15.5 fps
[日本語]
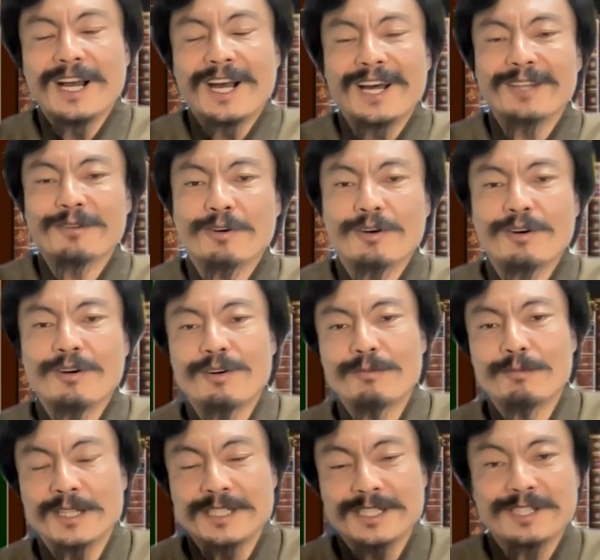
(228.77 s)
あの
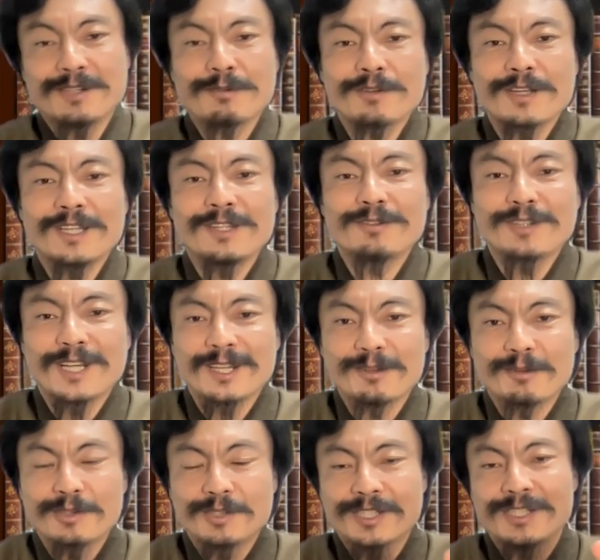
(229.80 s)
まあ、地震保険抜いてあ
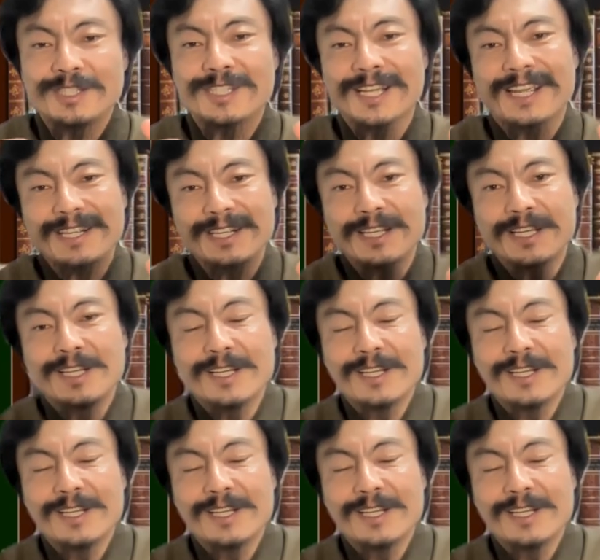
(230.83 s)
の水災、